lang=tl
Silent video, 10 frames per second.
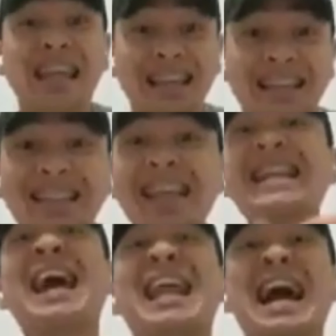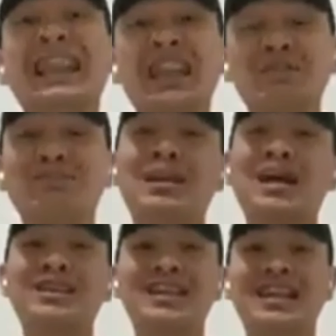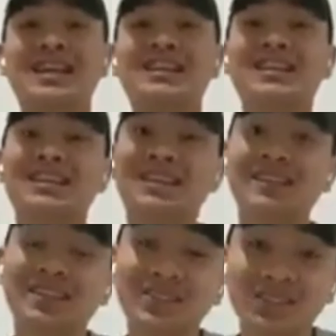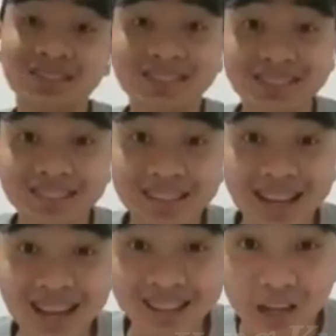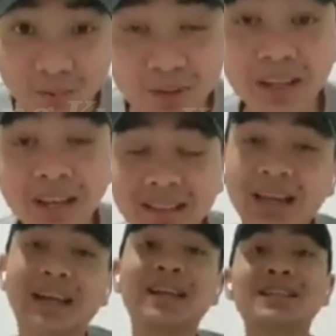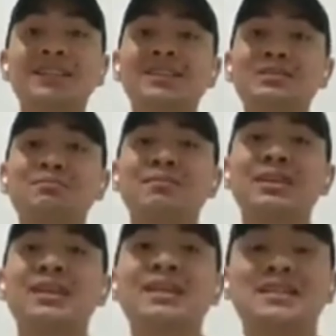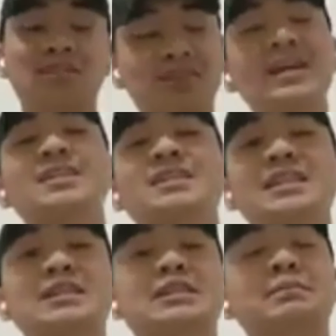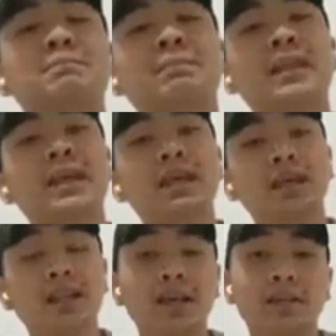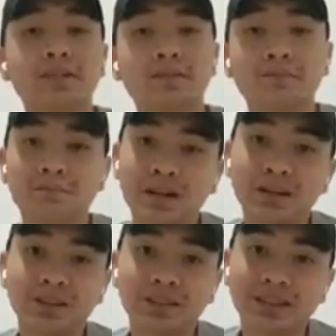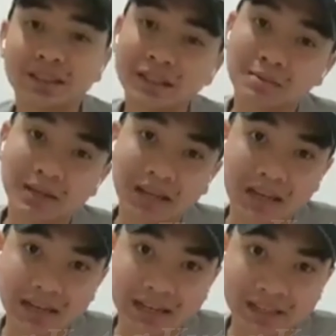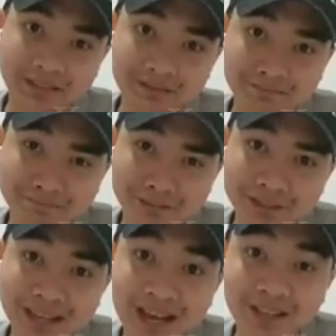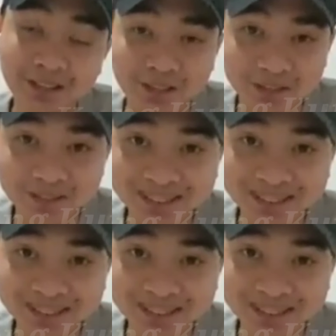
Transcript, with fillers: nasira lahat ng plano nila nung nahuli at naaresto si Francis Leo Marcos kamakailan. Sad, no?